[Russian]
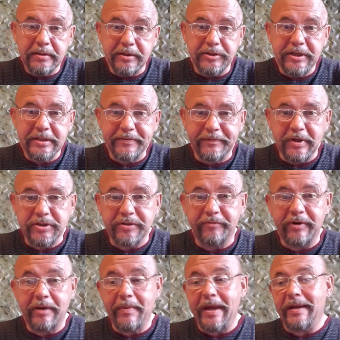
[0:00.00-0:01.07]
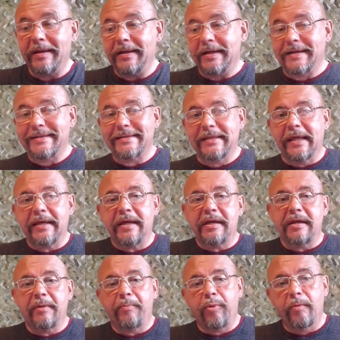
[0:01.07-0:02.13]
Сейчас в наше время
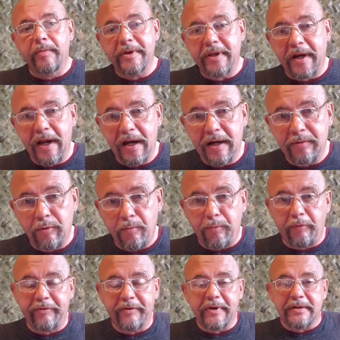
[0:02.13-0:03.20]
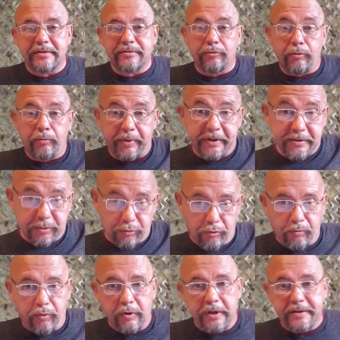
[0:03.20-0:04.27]
расслоение по материальному, по финансовому
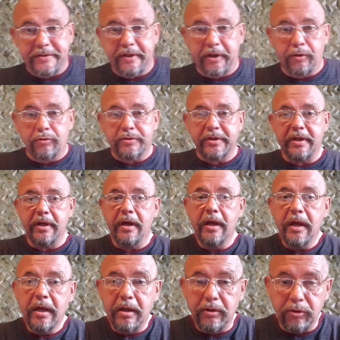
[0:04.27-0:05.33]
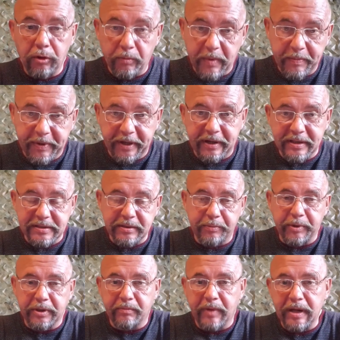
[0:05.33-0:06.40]
признаку более серьезное, но мы
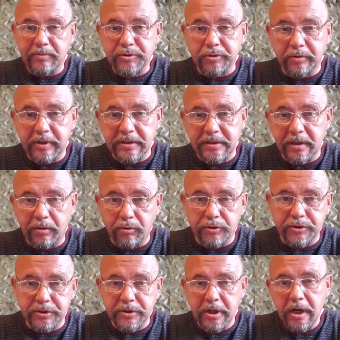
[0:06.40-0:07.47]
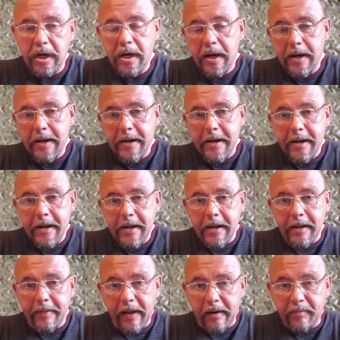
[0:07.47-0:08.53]
прекрасно понимаем, что если хочешь
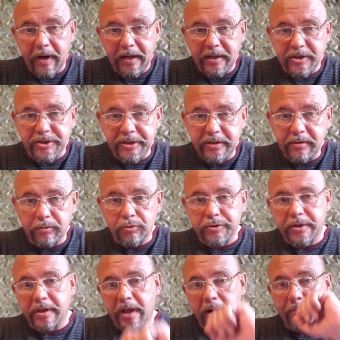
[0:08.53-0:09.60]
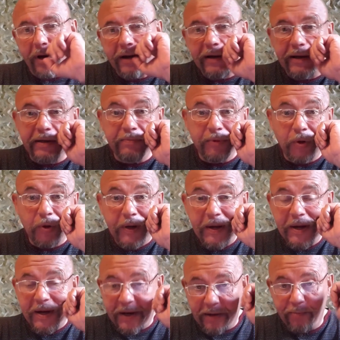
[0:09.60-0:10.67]
нормально жить, нужно нормально и
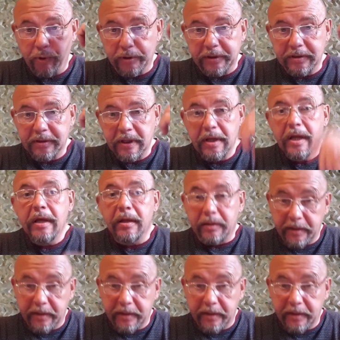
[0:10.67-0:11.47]
много работать.